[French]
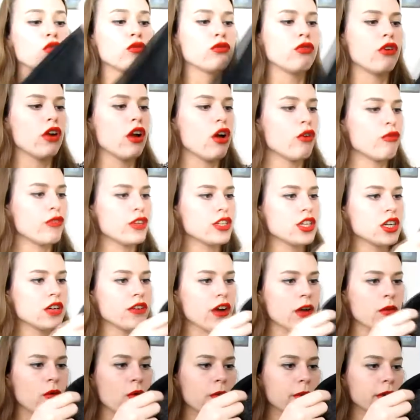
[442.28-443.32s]
voilà, en fait, je l'ai
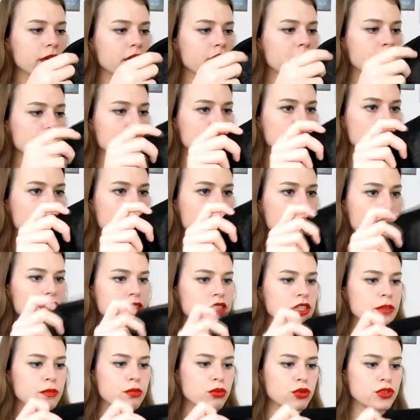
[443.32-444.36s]
vraiment pris quelque chose de
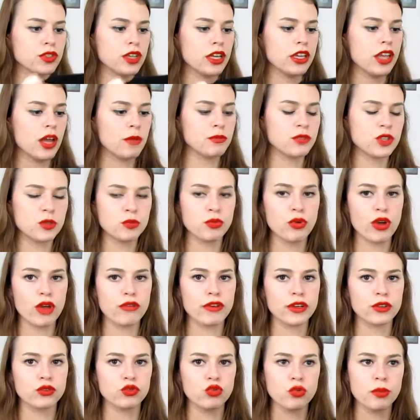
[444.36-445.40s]
basique pour que ça aille un petit peu
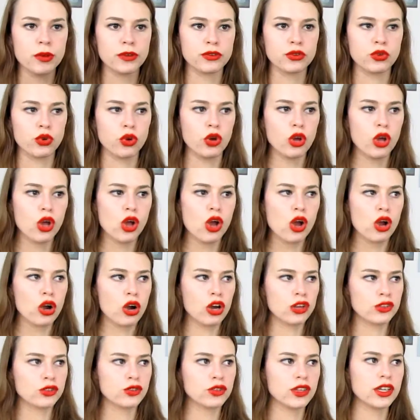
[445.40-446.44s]
avec tout parce que
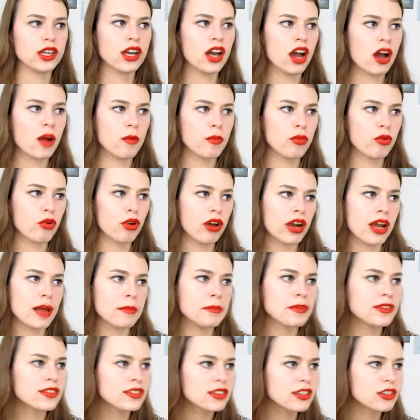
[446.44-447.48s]
quand on est là un peu à la
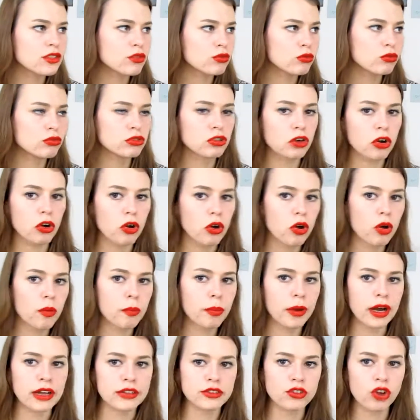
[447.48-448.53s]
mi-saison, genre euh,
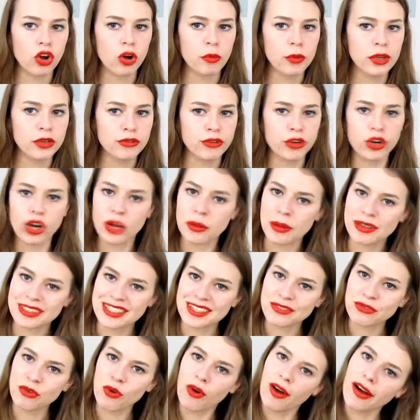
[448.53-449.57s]
printemps, mais il fait quand même
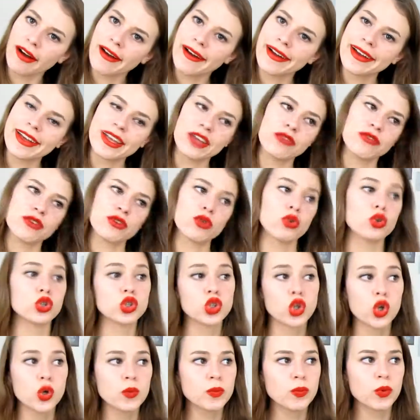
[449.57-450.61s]
assez froid et il fait trop
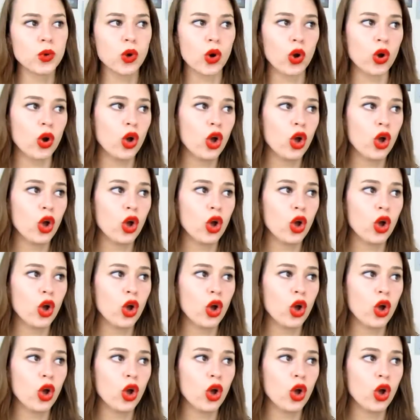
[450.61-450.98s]
chaud pour euh,